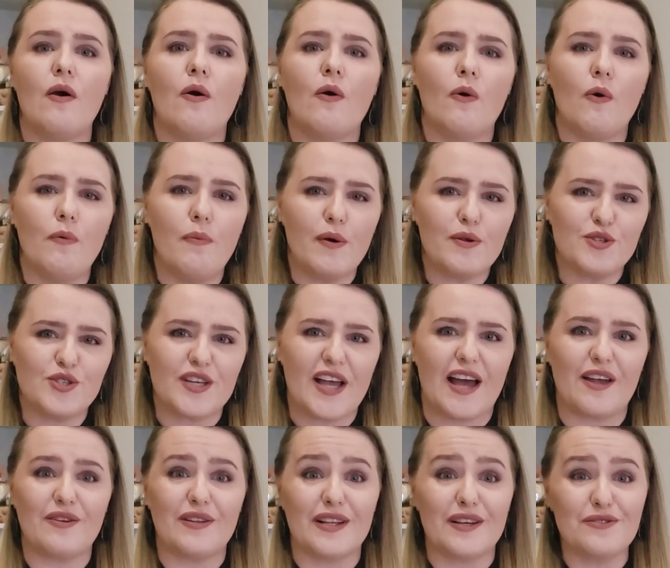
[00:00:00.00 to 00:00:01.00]
O
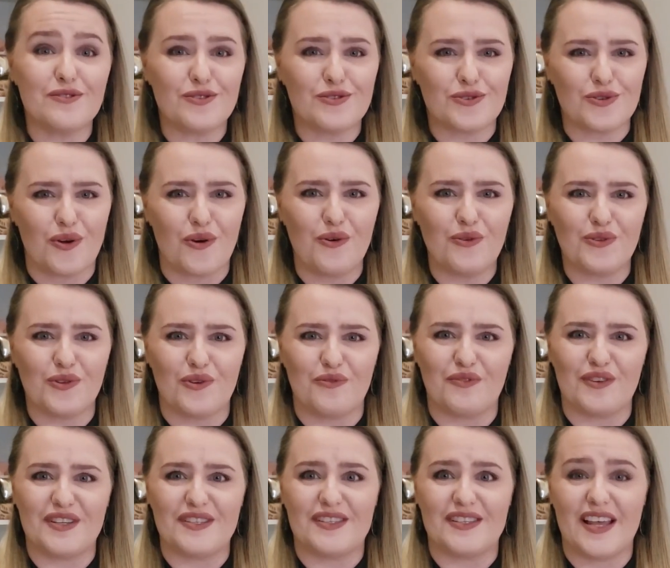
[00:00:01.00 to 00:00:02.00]
Boticário lançou o
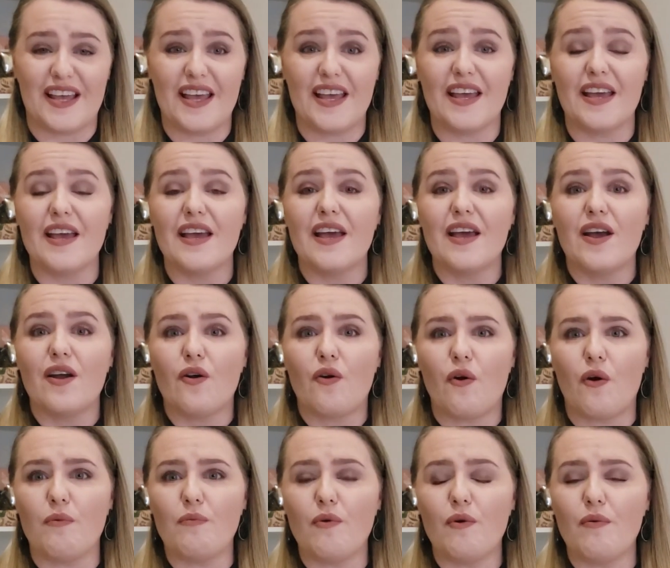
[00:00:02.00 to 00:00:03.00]
Novo Lisée
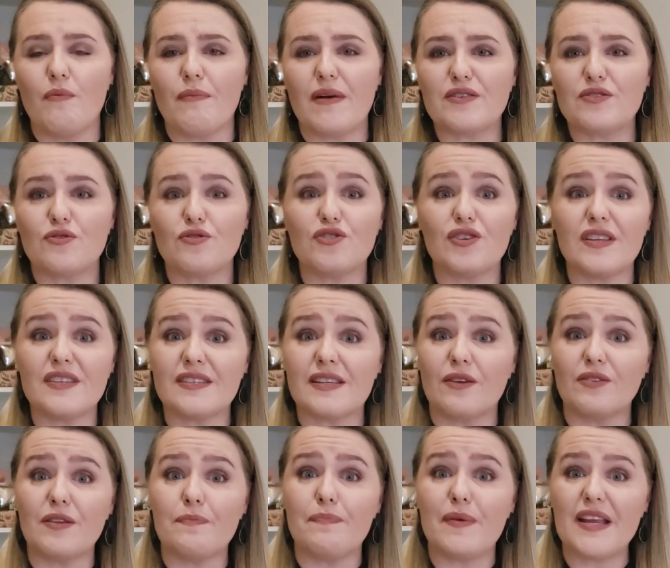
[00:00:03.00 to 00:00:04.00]
como uma
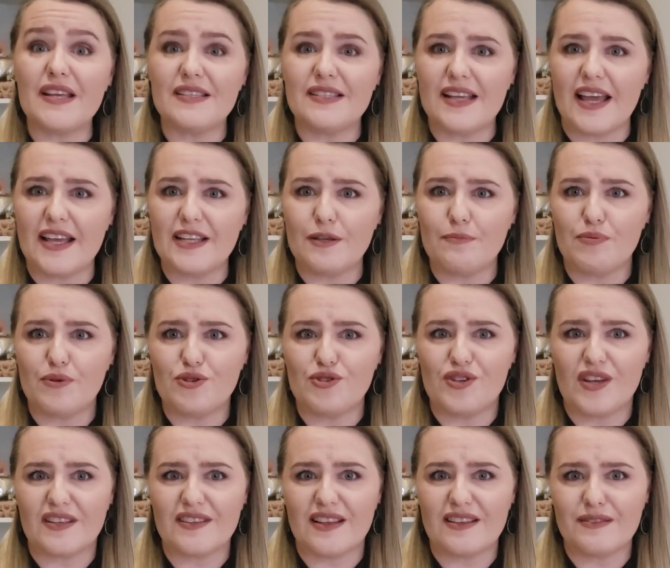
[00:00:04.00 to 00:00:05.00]
sugestão de presente para o
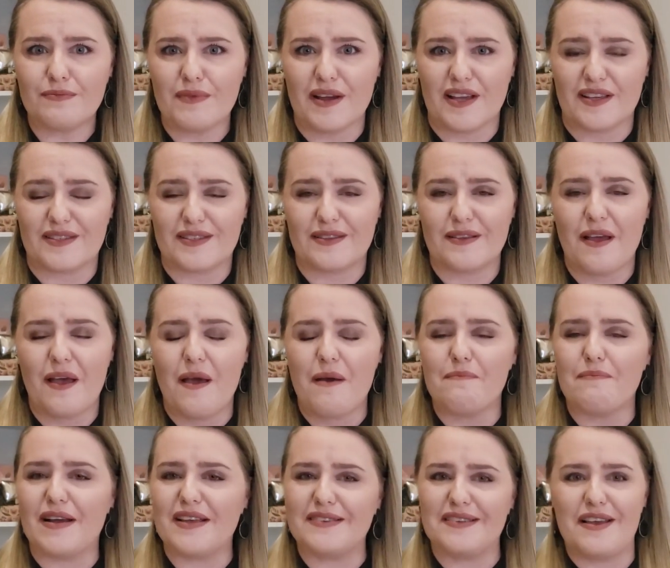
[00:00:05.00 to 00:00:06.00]
Dia das Mães,
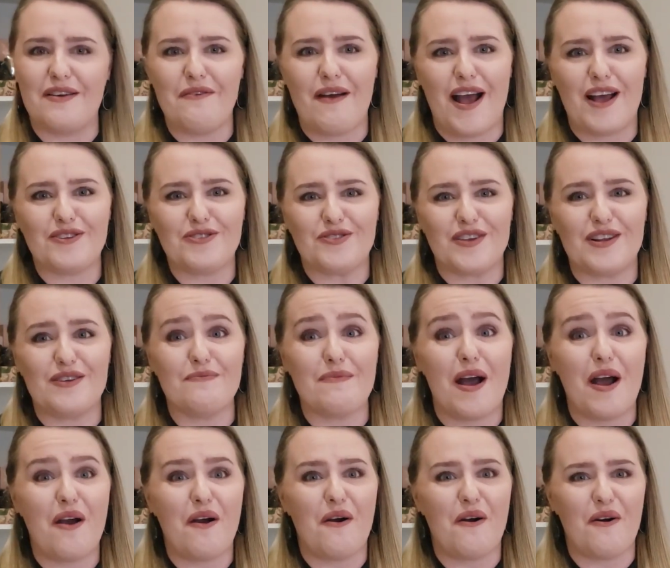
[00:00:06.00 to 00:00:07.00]
mas eu acho ele
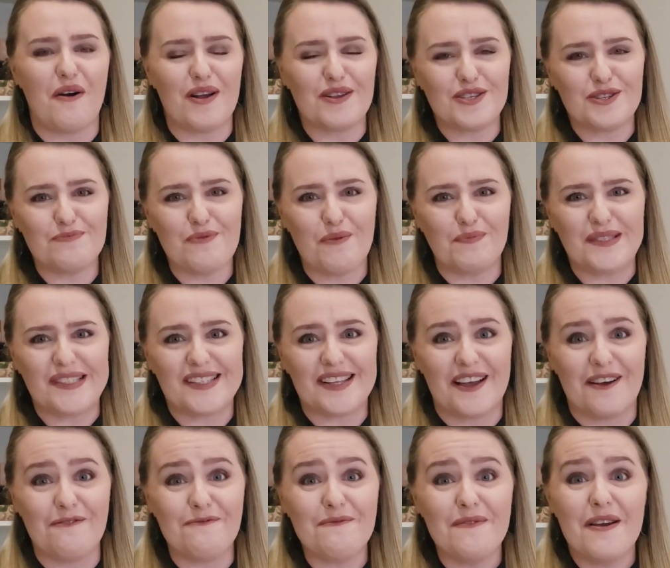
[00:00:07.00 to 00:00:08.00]
uma ótima
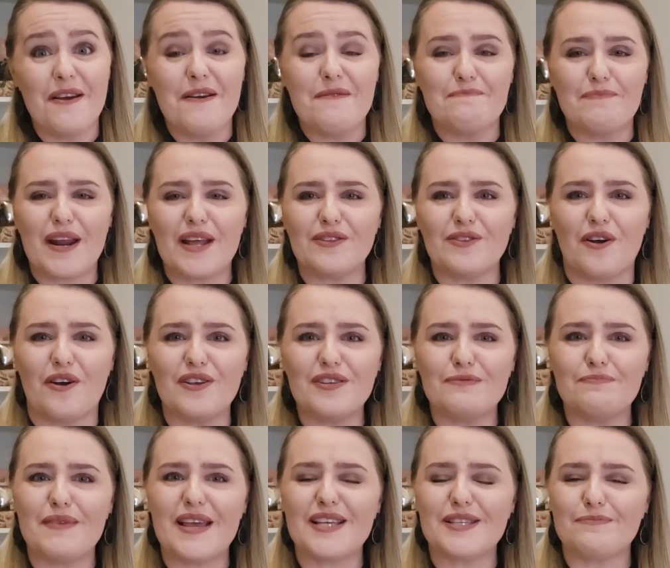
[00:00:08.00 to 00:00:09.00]
opção para nós
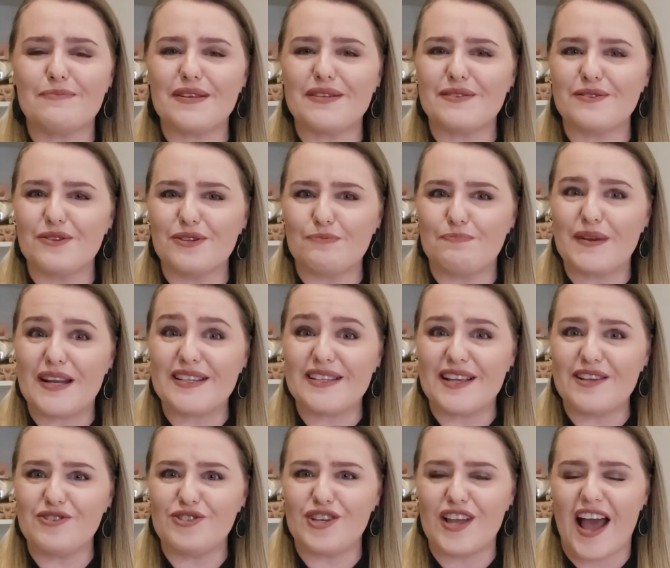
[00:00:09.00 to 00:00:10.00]
mesmas nos
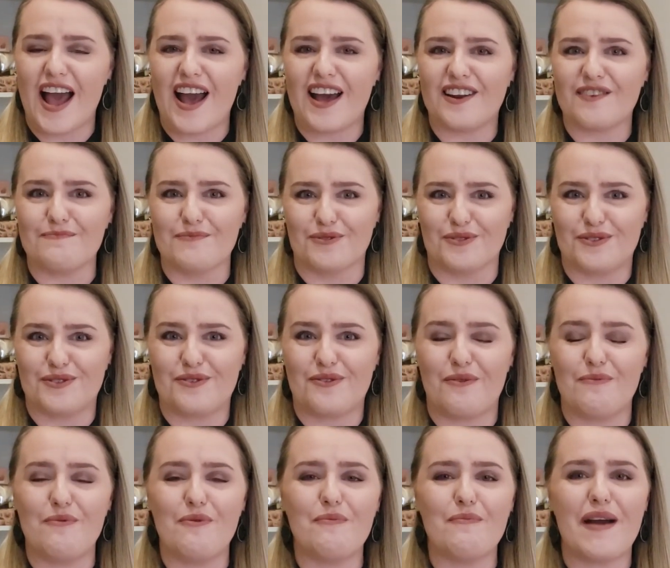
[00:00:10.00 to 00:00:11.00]
presentearmos,
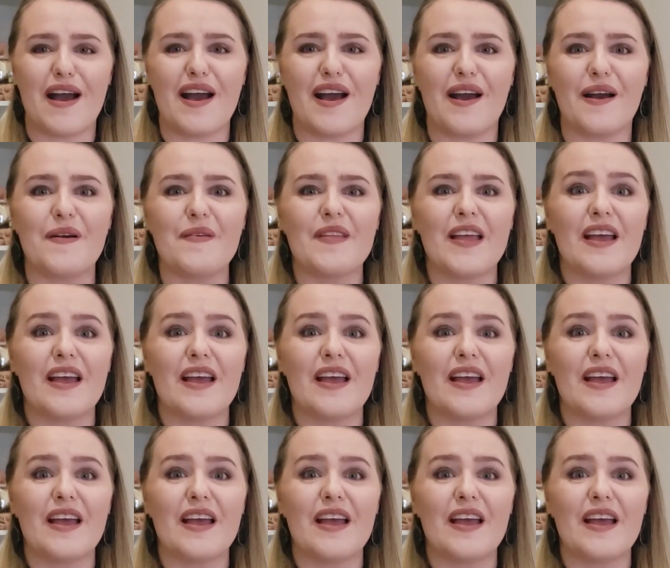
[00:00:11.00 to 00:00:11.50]
como uma